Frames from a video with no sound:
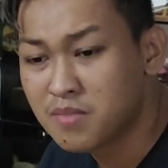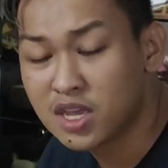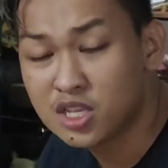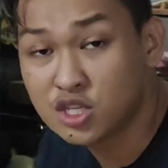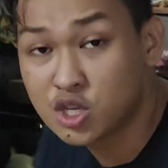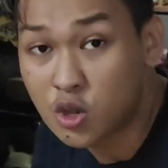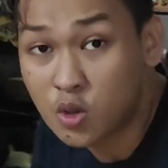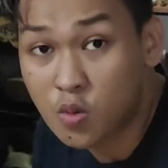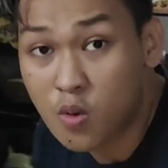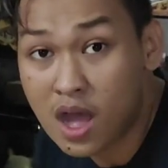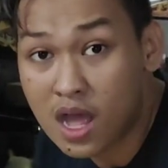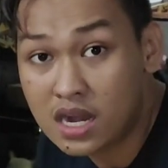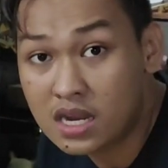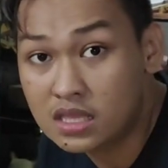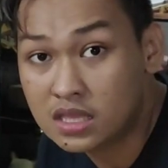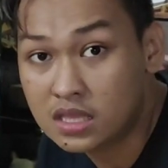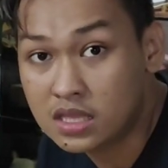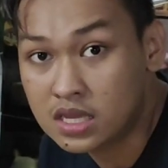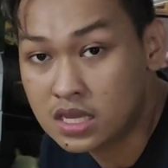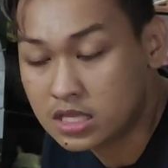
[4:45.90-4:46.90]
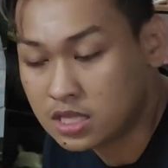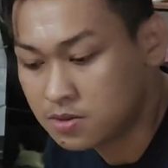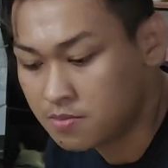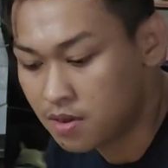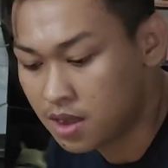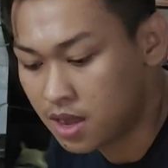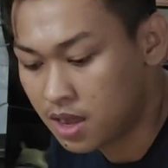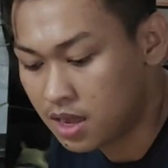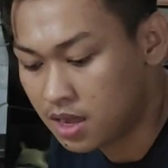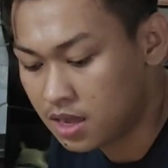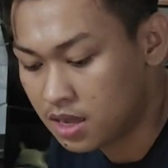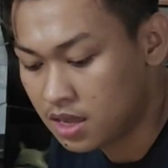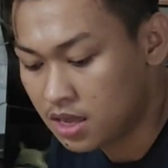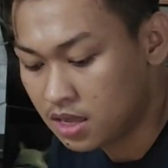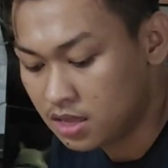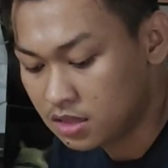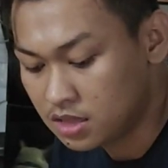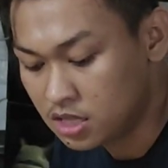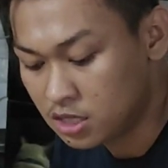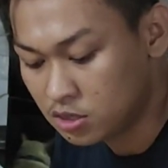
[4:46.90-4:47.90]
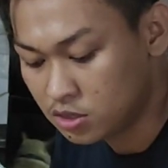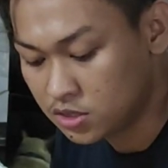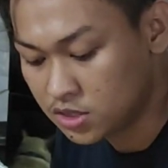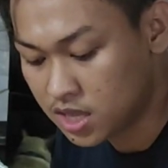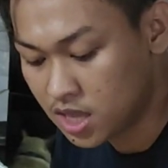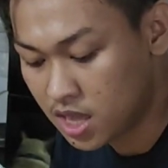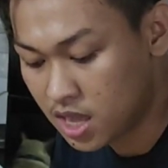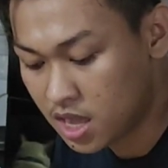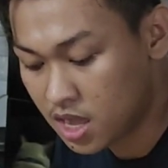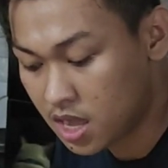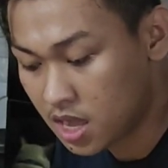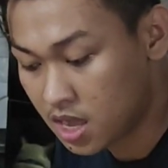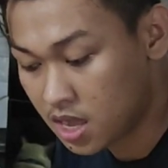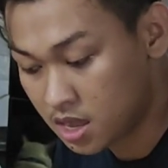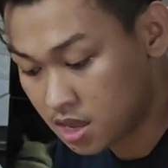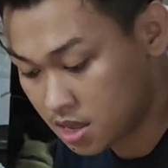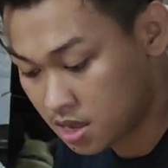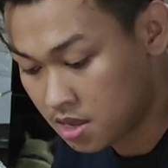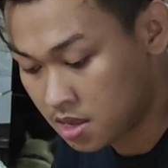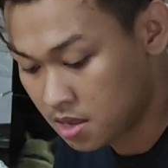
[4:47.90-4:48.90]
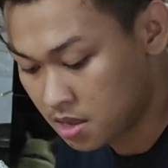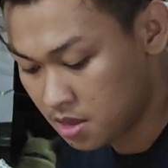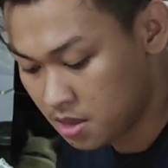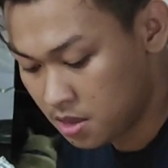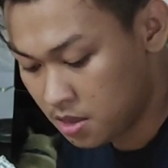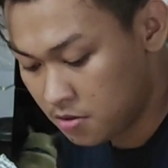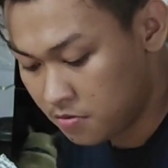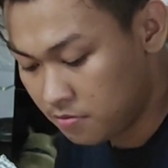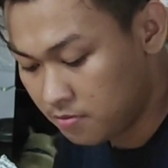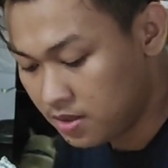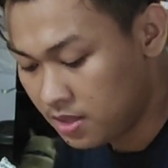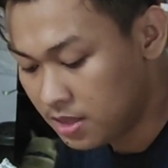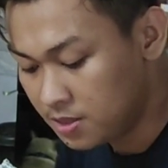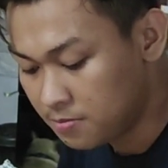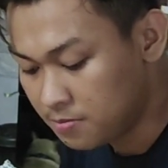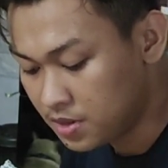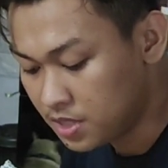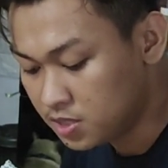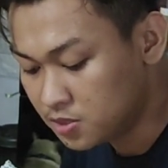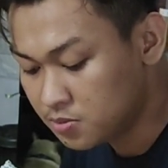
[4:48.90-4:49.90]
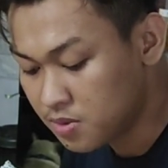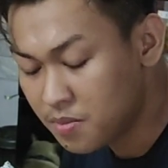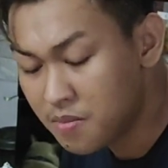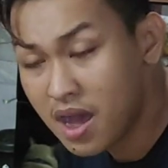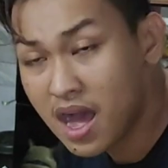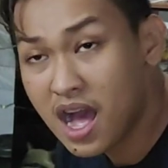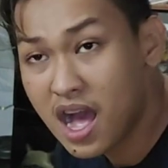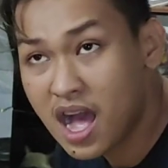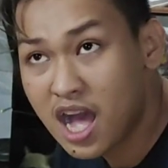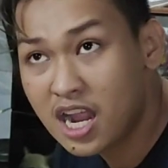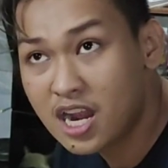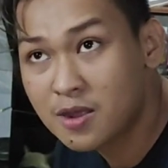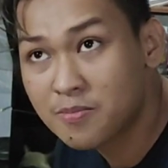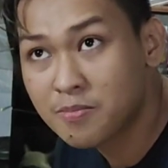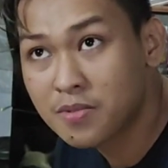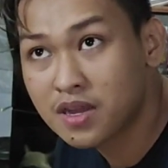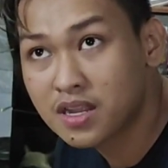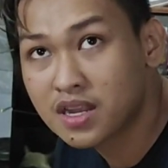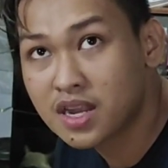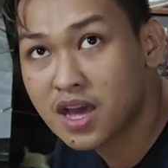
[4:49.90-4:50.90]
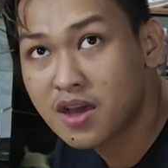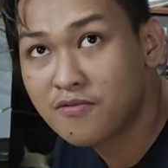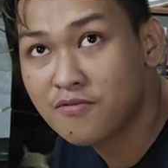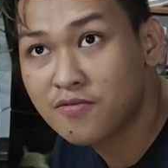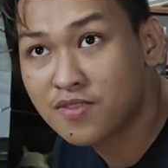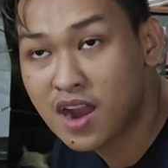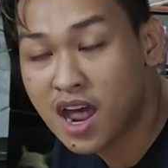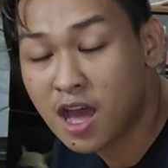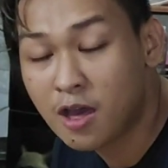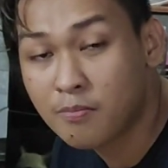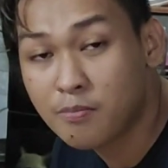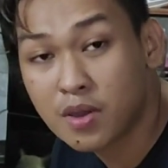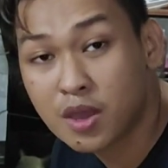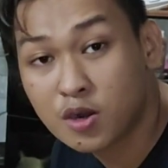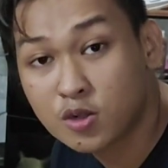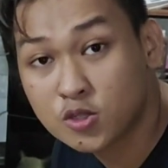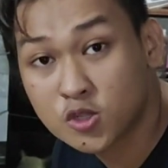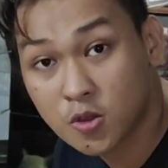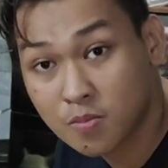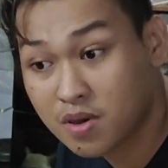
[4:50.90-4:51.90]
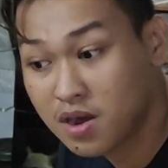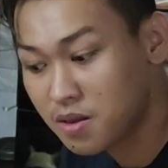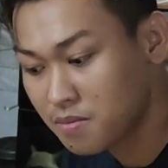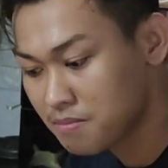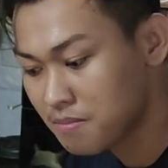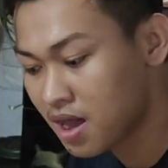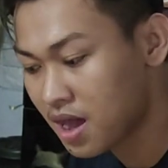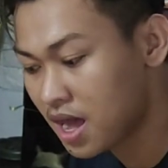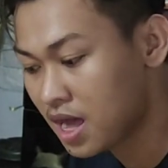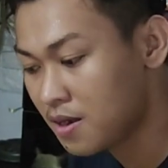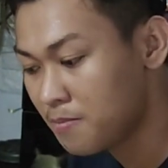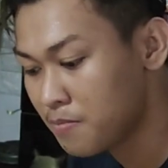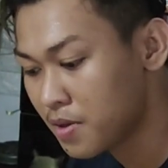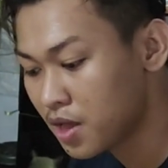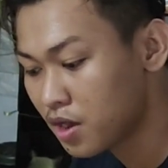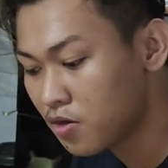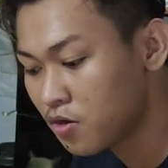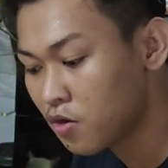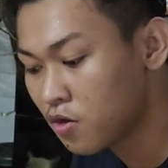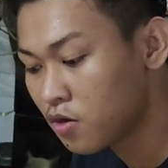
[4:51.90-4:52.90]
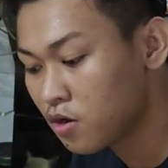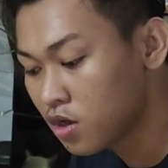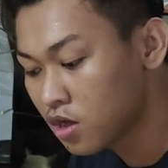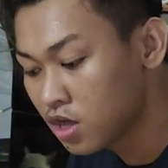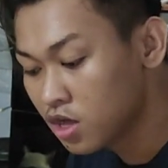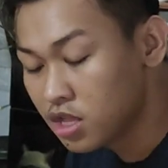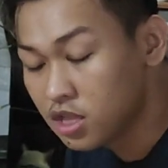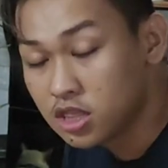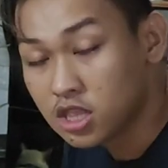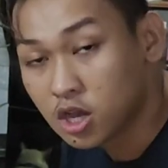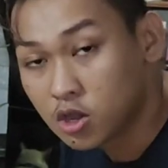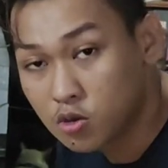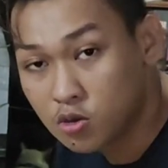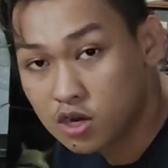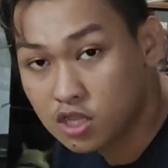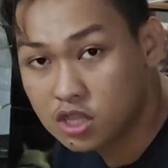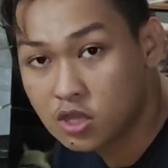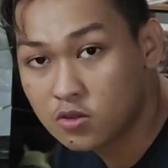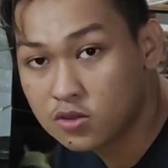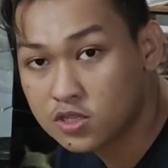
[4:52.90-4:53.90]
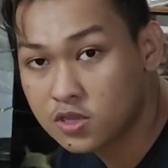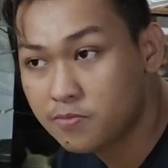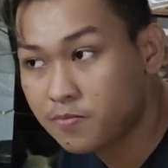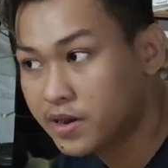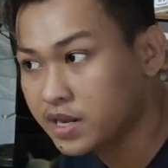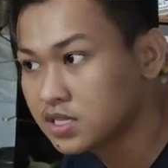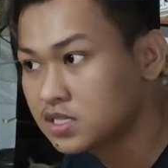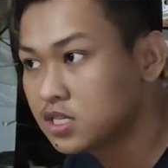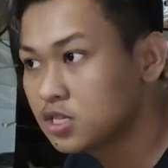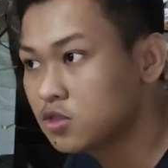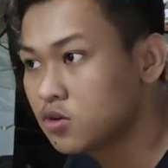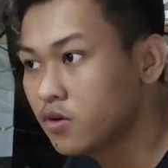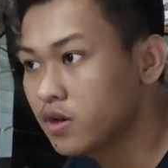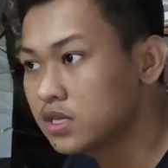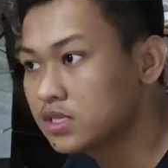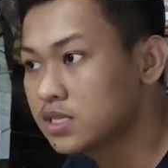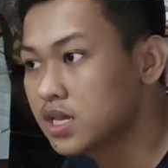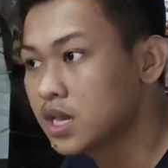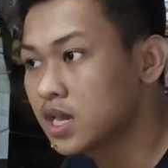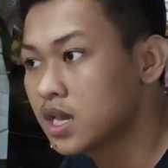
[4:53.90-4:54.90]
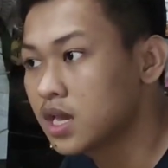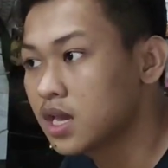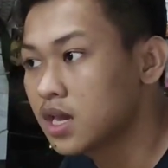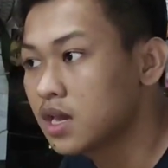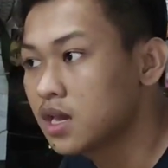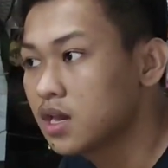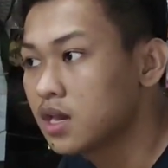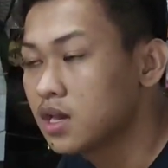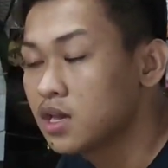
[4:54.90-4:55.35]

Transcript: medyo quality, di ba? Dito sa Philippines, may mahahanap ka na flat pero sobrang mahal. Pero nagulat ako sa price dito kasi